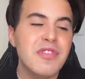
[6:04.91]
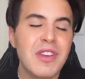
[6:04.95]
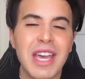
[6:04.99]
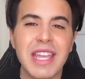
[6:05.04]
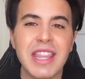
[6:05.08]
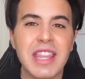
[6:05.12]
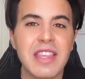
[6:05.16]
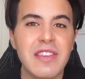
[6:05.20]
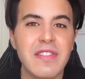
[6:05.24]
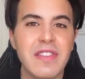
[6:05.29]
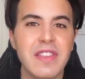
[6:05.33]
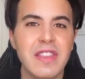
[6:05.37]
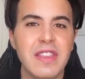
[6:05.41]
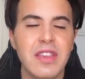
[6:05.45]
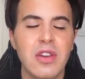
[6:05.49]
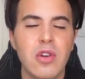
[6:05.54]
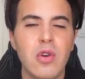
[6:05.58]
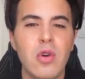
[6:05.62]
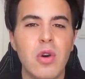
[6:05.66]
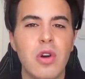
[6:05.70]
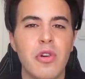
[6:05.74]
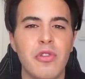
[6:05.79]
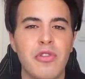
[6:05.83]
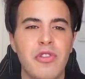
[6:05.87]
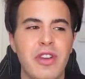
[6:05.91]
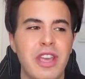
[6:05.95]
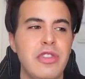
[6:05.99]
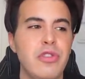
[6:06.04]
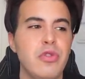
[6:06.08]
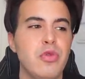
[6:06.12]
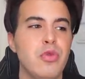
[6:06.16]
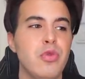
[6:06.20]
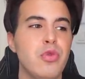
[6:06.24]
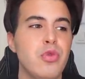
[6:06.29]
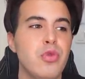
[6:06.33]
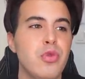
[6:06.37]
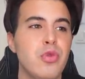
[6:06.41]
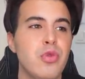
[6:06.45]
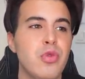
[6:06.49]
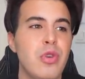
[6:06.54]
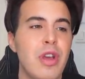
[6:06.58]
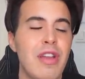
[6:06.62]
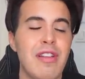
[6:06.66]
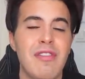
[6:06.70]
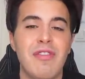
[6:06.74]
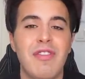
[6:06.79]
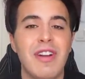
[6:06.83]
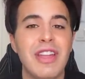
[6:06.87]
faire des vidéos en fait où
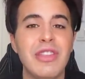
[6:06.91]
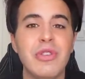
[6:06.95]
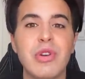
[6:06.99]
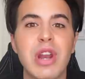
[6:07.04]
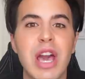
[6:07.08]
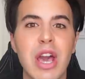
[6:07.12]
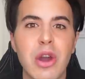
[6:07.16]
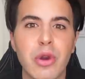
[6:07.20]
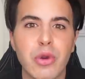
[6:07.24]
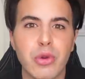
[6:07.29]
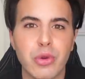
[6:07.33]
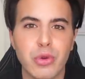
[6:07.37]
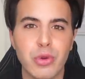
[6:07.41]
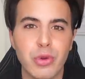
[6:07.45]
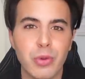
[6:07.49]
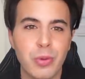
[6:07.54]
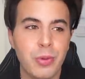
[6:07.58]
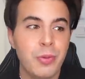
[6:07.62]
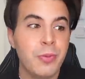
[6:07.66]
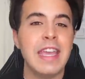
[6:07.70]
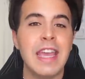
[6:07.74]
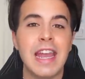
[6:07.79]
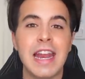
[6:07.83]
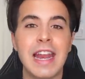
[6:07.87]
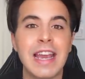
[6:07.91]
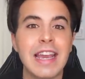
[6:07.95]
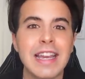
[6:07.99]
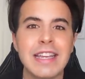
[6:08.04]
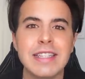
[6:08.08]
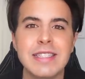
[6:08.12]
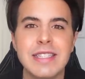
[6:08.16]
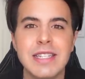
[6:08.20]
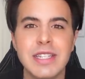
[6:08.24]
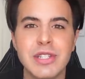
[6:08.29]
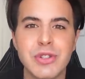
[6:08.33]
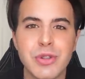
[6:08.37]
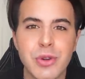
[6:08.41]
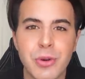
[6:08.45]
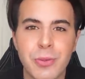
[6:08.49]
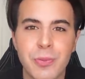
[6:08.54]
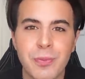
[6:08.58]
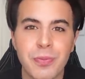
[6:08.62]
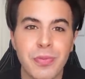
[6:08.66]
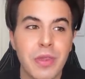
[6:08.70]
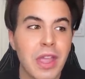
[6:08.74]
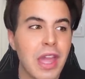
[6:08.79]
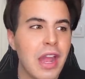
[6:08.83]
elle va dans la rue et elle agresse des gens.